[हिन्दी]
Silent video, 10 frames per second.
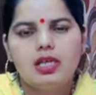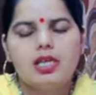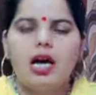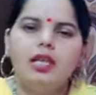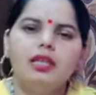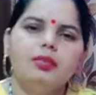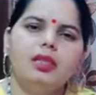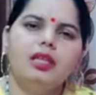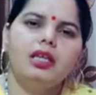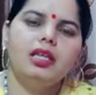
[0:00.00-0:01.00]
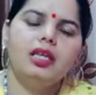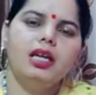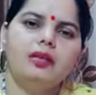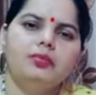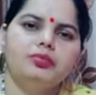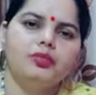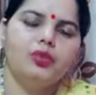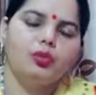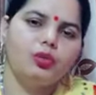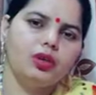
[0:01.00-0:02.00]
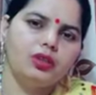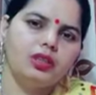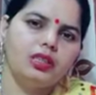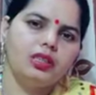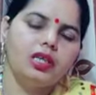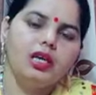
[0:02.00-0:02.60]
इस हालत में देखती है तो बहुत ही